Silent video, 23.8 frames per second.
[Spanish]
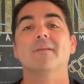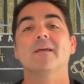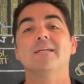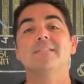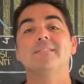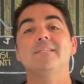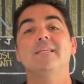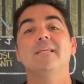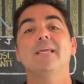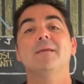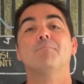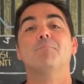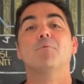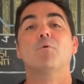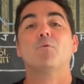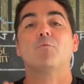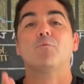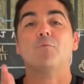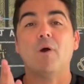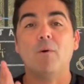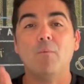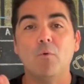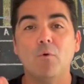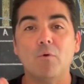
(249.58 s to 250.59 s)
Así que
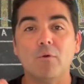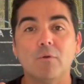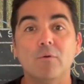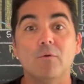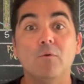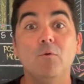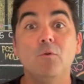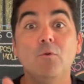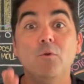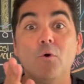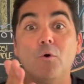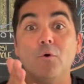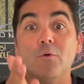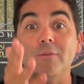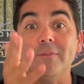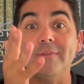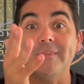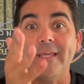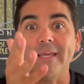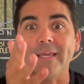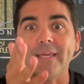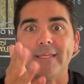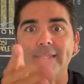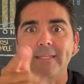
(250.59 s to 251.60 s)
por favor no
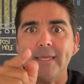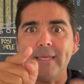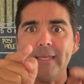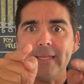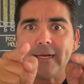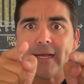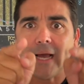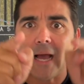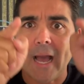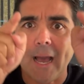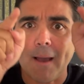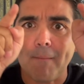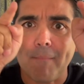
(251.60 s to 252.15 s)
dejes de ir a